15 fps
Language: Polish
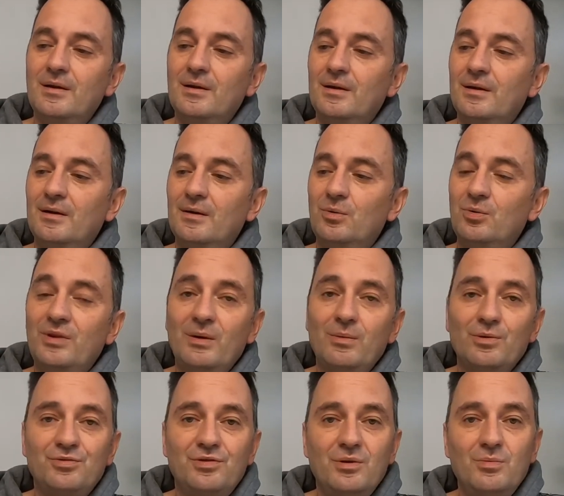e, udało
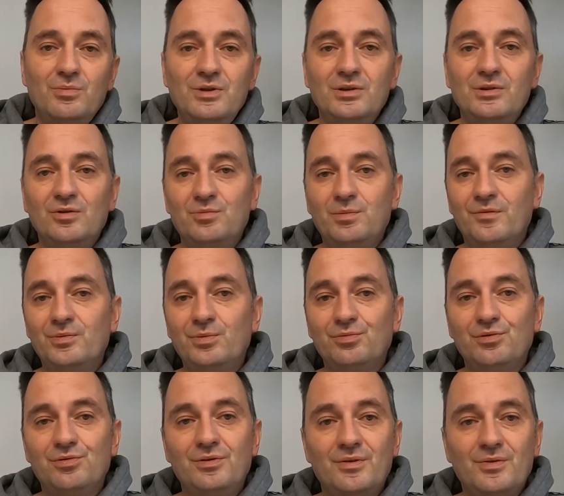się uniknąć, powtórzę
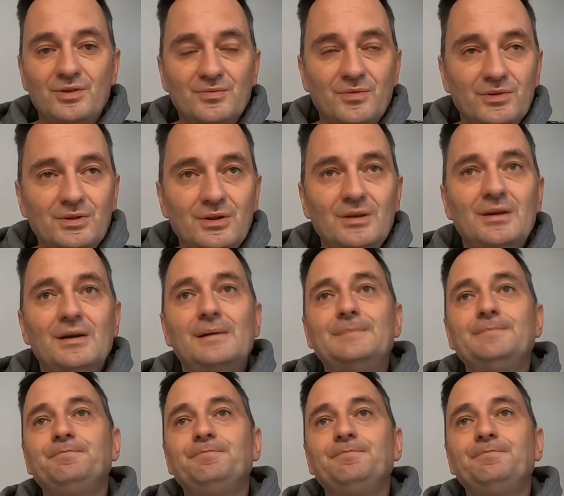się, rozwodnienia.